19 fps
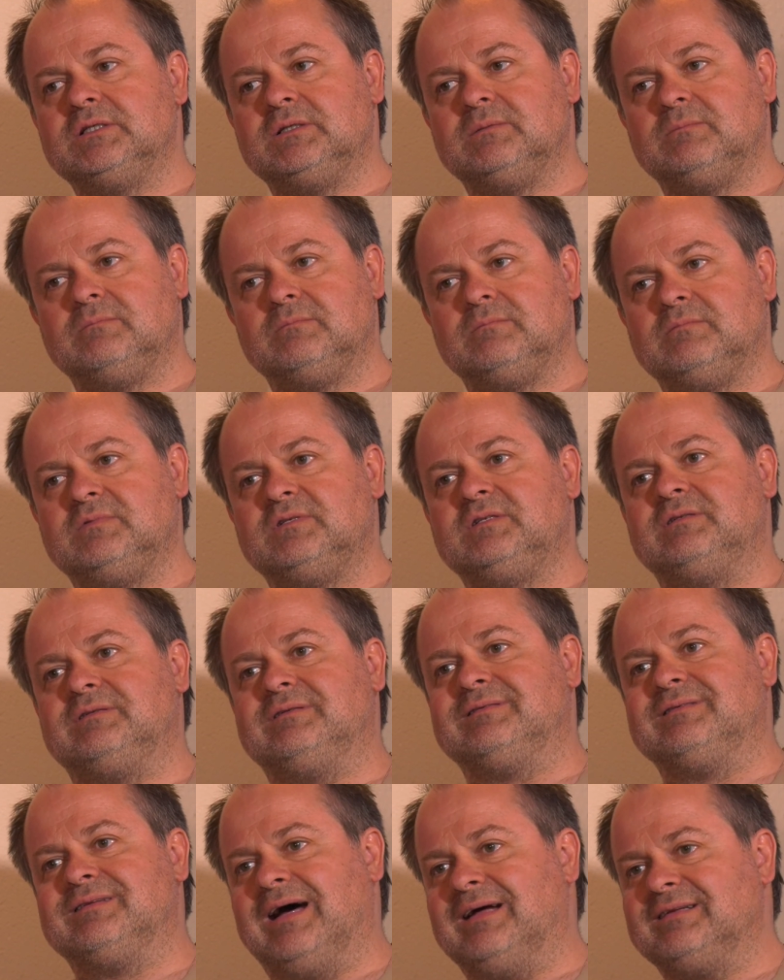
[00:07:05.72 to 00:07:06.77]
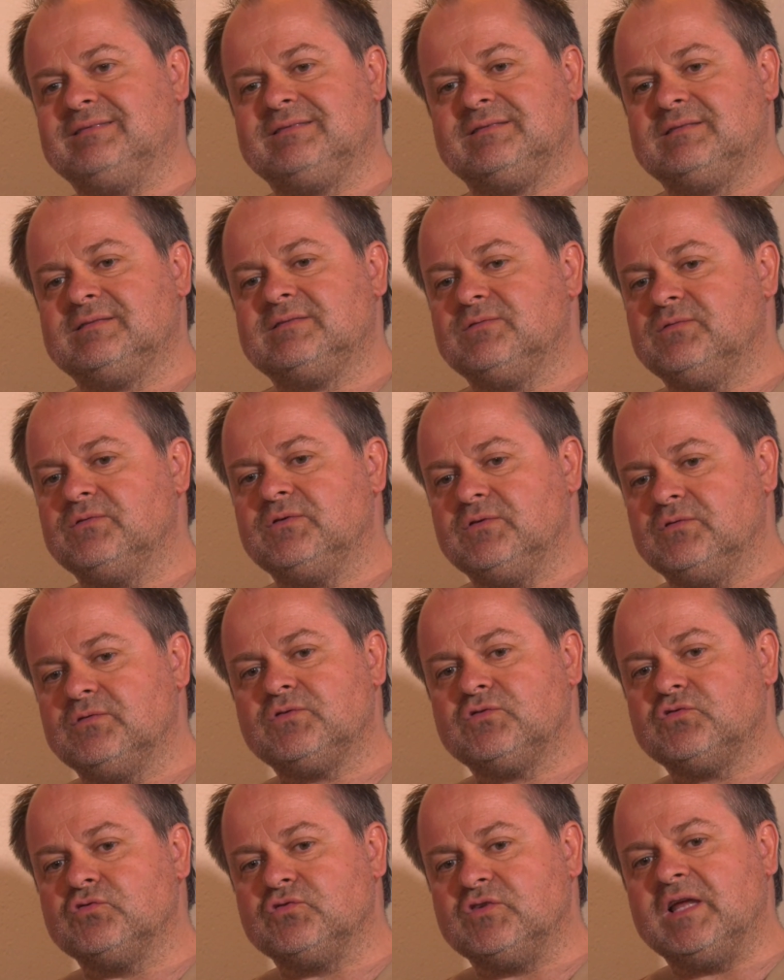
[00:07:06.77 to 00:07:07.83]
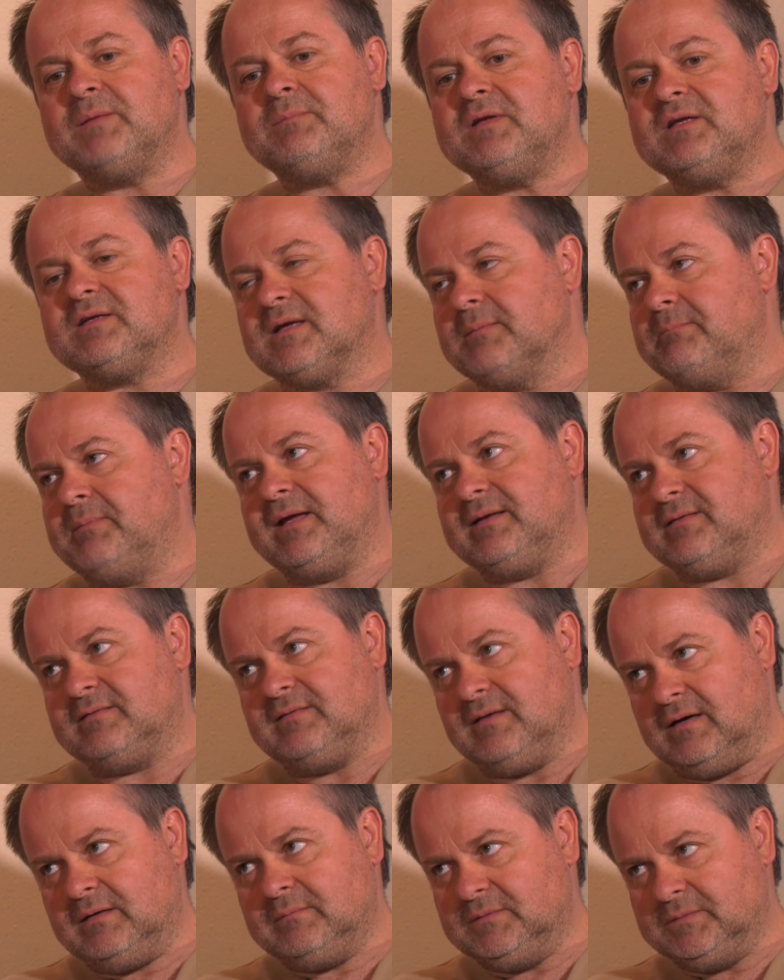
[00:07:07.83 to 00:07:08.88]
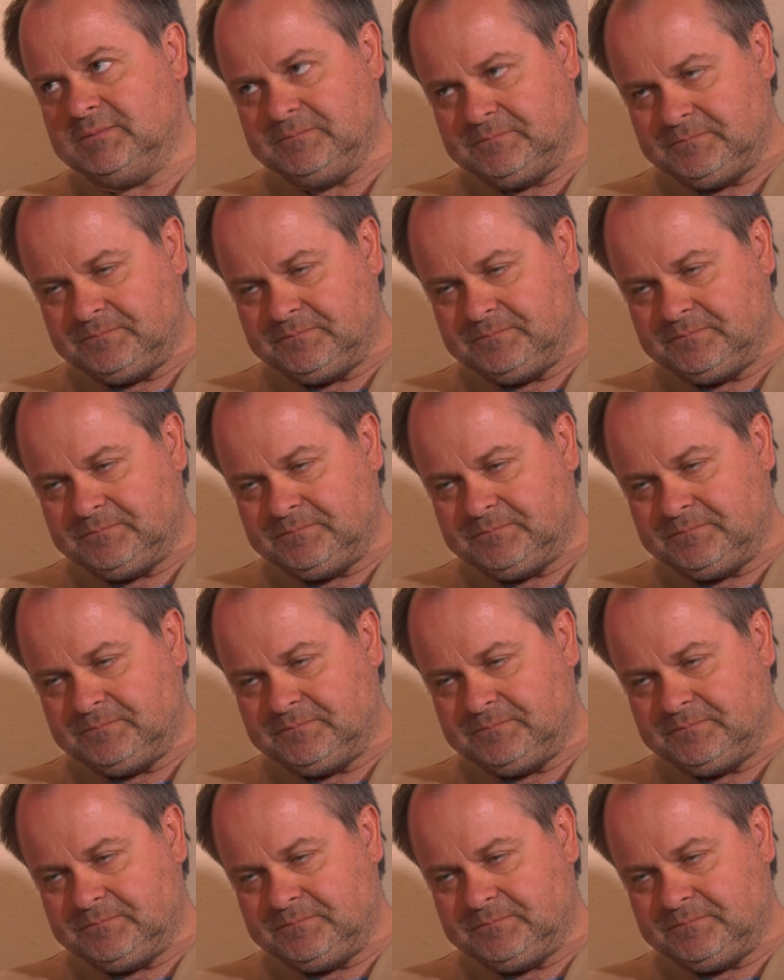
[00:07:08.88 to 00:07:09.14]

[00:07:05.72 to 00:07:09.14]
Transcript: ähm, das, zu dem ich gebetet habe.